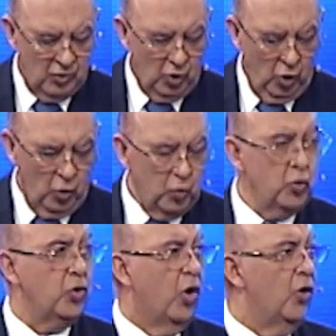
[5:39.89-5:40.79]
o
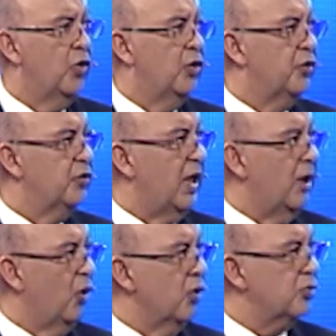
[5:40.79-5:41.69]
uno de
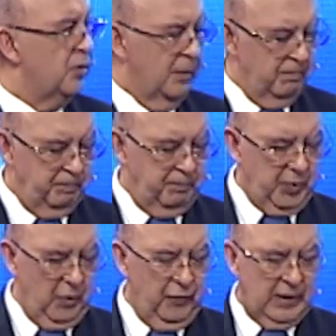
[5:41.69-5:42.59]
los
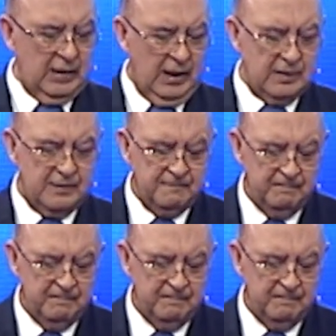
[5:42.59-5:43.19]
profetas.